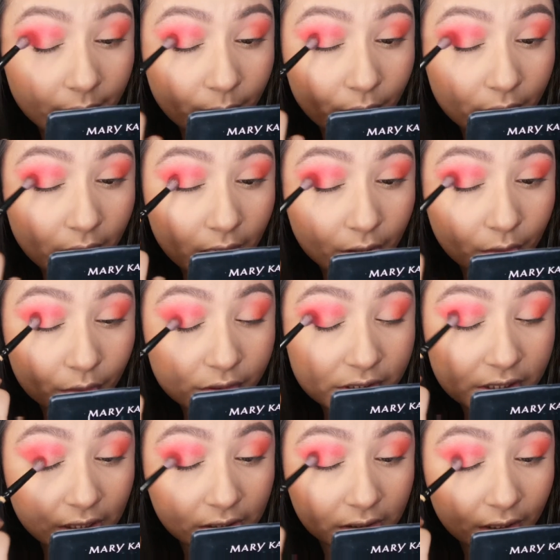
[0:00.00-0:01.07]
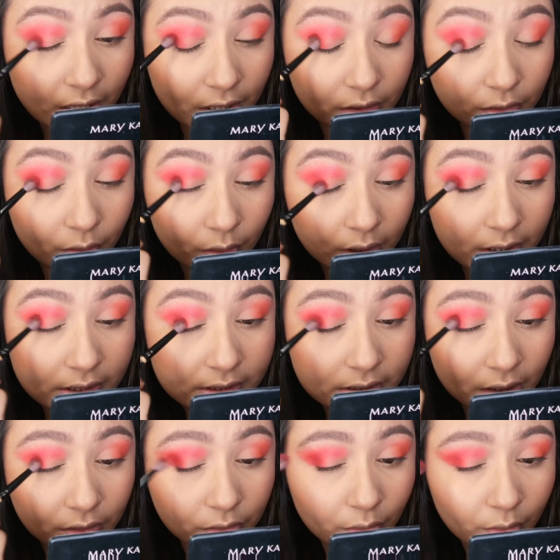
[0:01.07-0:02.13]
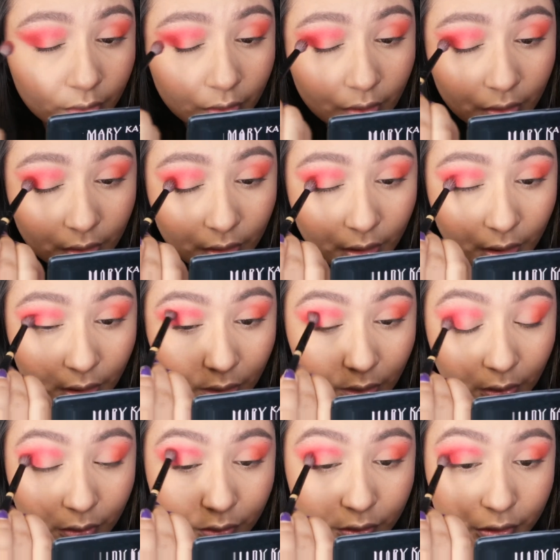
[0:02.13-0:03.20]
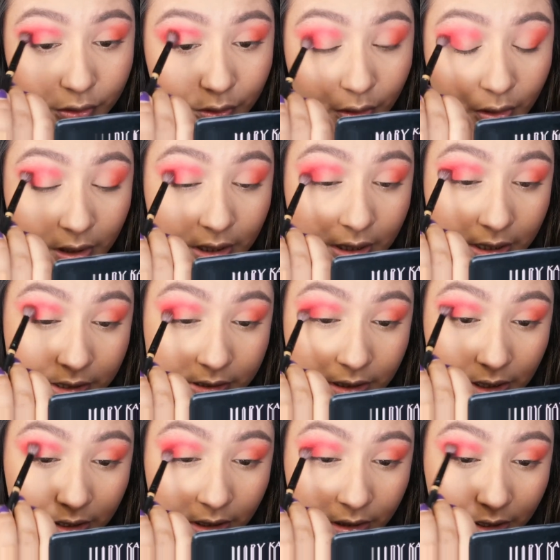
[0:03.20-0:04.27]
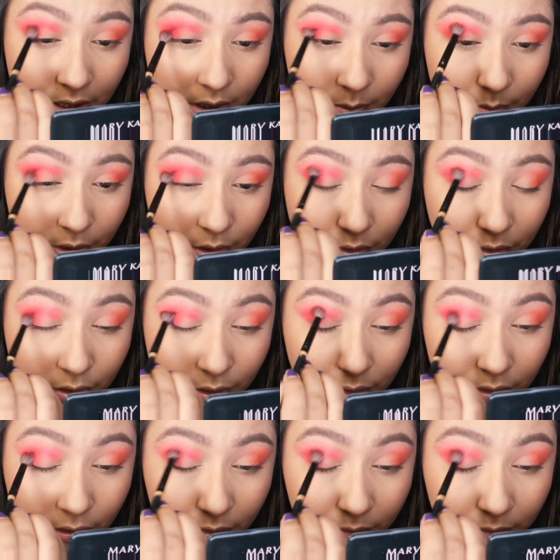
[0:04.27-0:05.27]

voy a ir concentrando este tono justo en la esquinita de mi ojo.